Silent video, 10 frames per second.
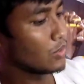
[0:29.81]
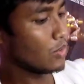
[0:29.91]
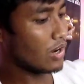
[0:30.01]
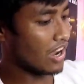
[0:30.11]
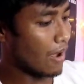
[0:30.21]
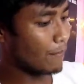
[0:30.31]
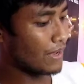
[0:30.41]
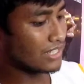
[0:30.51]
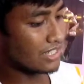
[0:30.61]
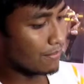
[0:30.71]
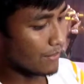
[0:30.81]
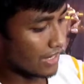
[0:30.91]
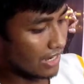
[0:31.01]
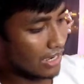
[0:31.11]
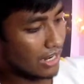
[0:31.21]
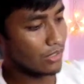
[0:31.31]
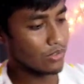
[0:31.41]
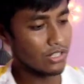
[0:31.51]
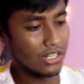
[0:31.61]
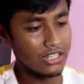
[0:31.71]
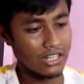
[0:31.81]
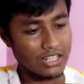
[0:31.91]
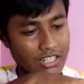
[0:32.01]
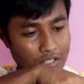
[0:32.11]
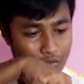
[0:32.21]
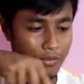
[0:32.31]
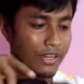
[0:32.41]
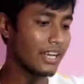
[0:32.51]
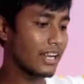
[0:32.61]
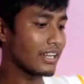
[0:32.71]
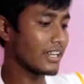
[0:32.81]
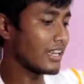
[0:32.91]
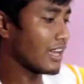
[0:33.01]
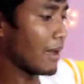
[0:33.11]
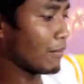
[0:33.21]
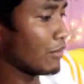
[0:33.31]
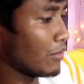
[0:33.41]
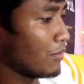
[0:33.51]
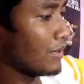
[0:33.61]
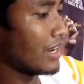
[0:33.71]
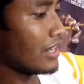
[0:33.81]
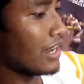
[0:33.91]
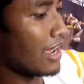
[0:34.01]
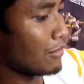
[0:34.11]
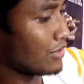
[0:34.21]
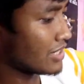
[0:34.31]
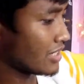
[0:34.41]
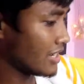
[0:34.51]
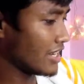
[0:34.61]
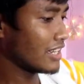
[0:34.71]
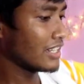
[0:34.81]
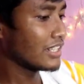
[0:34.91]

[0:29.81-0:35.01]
तो काफ़ी अच्छा सा पैकिंग आ रहा है तो चलिए जल्दी से इसको भी निकालते हैं आप लोगों को बिना टाइम वेस्ट किए